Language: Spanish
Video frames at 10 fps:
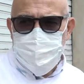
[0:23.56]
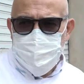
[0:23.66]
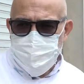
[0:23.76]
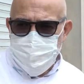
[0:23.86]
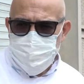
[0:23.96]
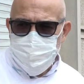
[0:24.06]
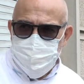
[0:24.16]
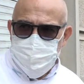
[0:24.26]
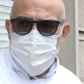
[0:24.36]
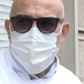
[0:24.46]
algo que,
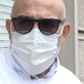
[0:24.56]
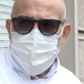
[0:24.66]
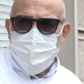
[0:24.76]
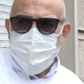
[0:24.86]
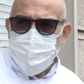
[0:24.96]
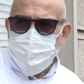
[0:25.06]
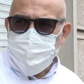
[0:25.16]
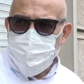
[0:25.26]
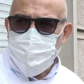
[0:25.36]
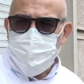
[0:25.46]
tengamos,
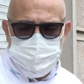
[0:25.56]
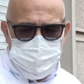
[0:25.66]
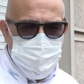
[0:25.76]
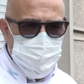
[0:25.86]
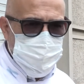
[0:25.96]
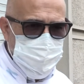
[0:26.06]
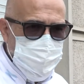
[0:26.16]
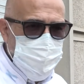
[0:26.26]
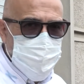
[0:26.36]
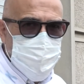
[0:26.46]
y en
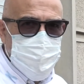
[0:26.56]
realidad...